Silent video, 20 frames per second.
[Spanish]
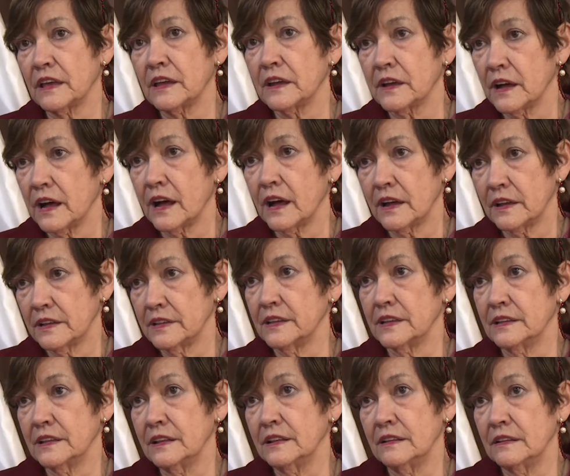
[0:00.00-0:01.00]
tenga
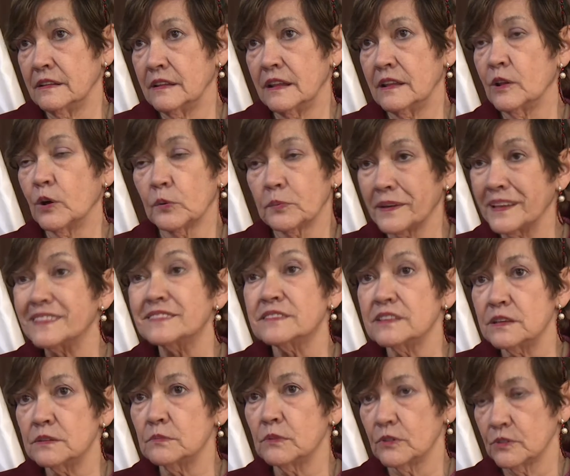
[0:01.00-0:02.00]
el
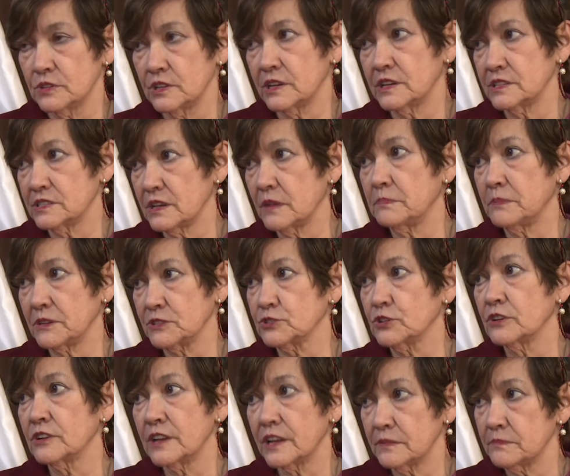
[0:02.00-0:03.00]
objetivo de que esas
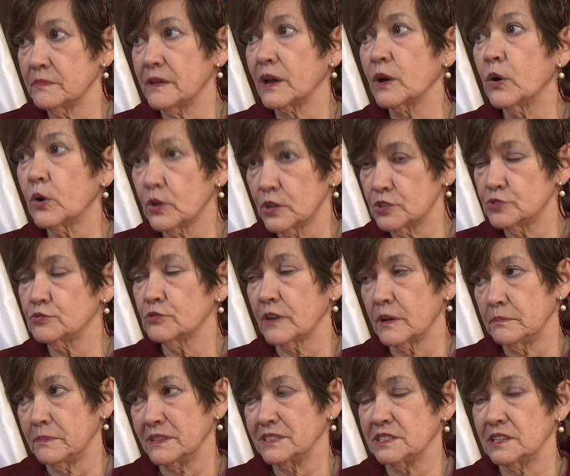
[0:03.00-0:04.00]
personas mejoren sus
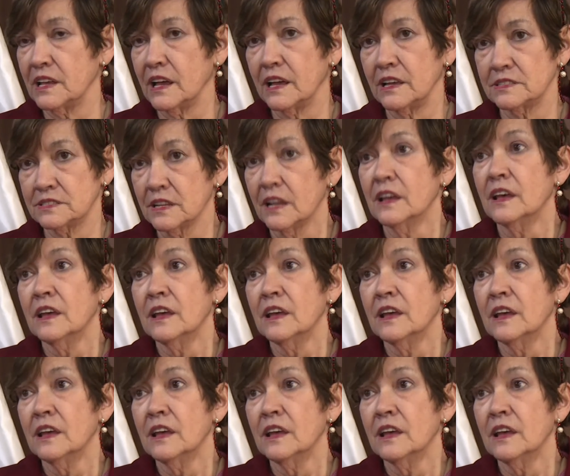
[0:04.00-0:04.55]
capacidades.